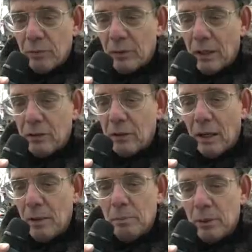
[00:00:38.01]
dato
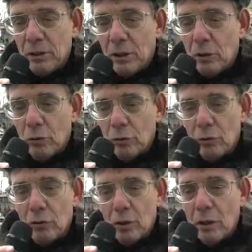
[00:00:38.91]
dalle imprese di
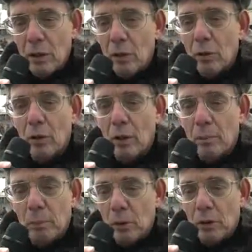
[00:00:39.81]
costruzione e dai loro
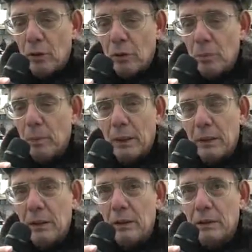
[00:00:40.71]
rapporti con i
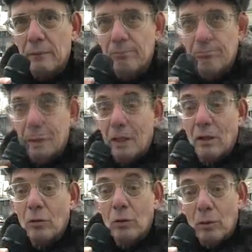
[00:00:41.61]
partiti. Si
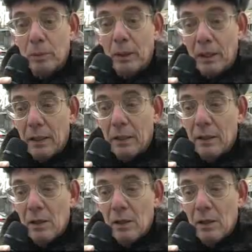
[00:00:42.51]
tratta di un'opera che